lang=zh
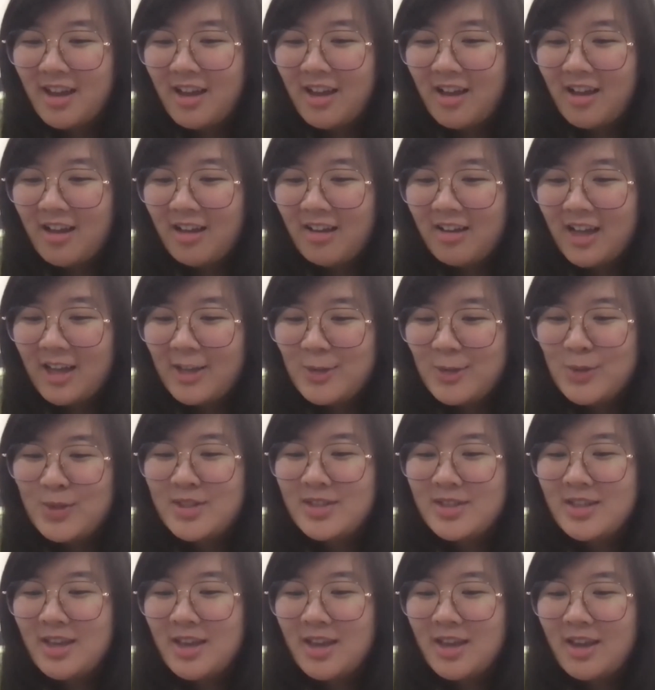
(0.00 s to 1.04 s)
他就
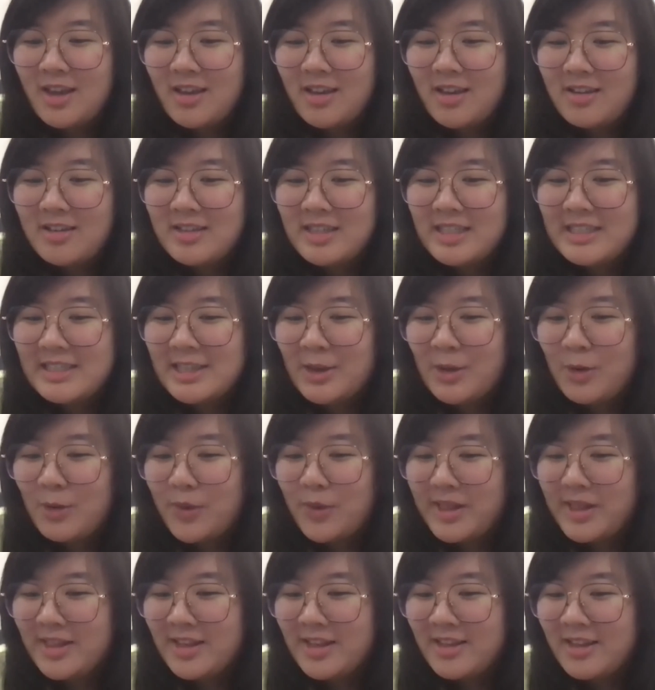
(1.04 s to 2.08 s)
写谢谢
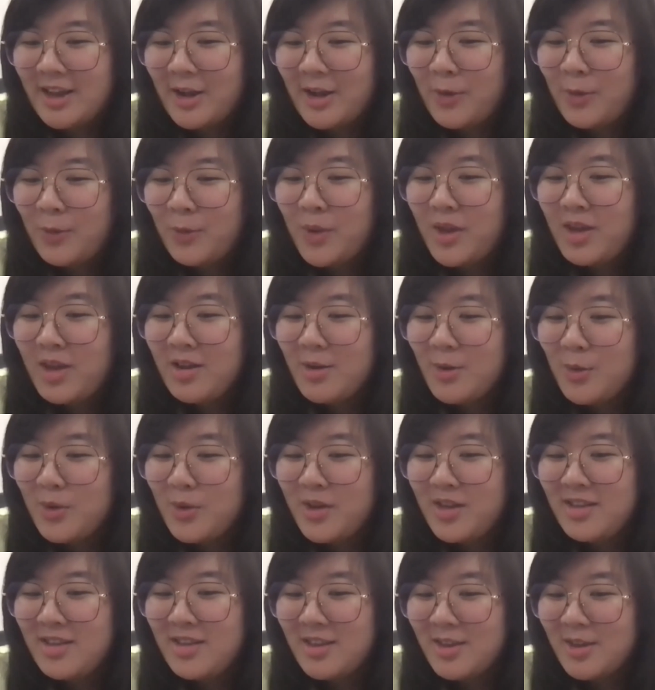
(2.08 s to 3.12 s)
婉丽，然后为何
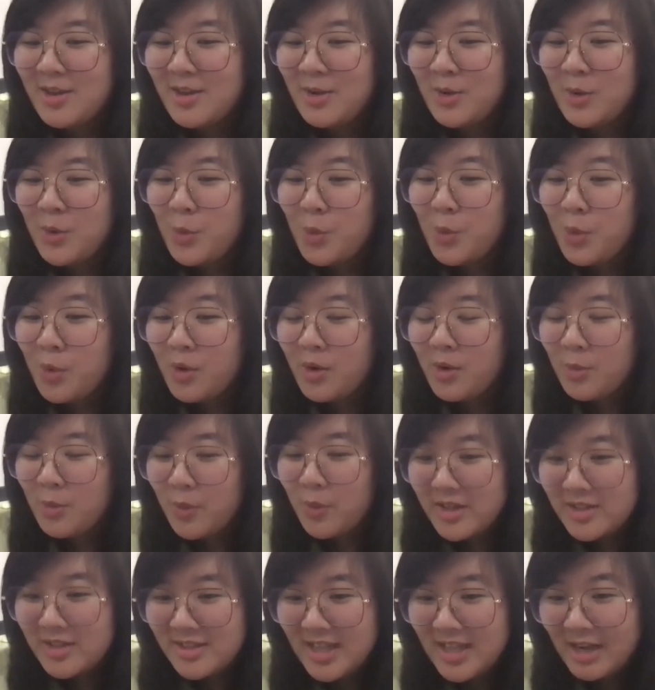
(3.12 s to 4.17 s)
会以
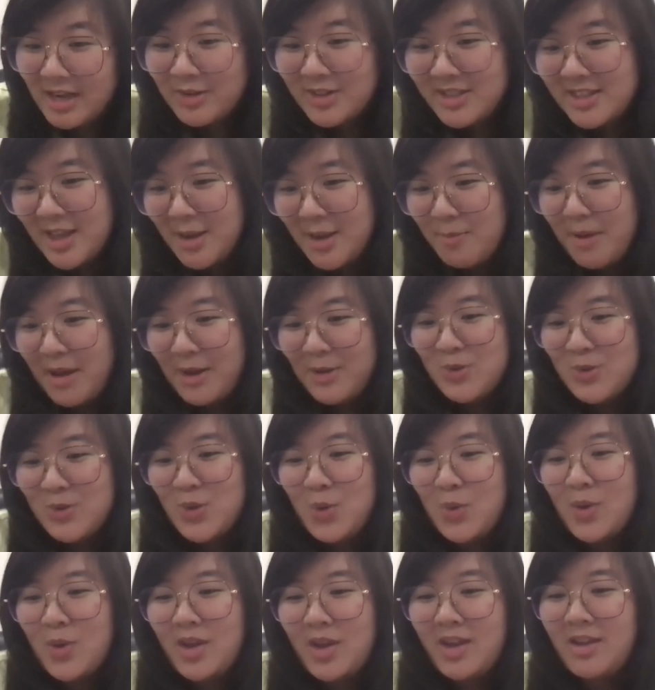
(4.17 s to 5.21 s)
微笑睫毛
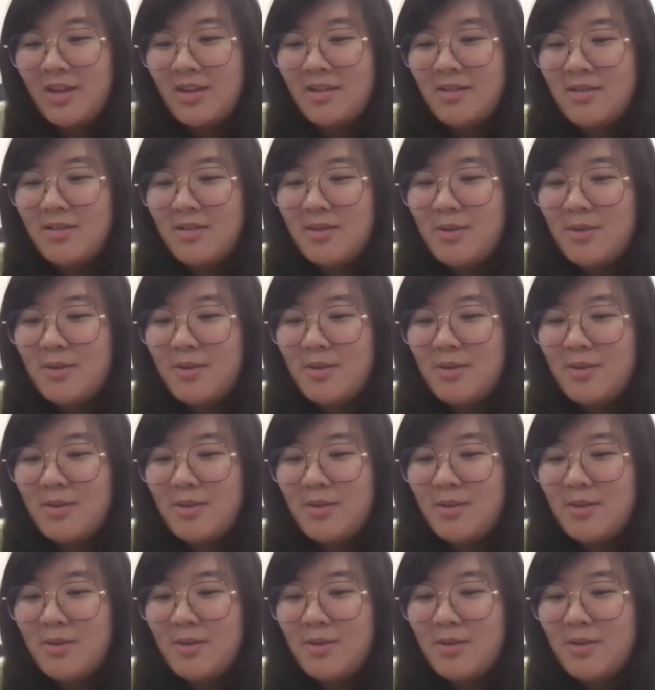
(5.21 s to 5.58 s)
作为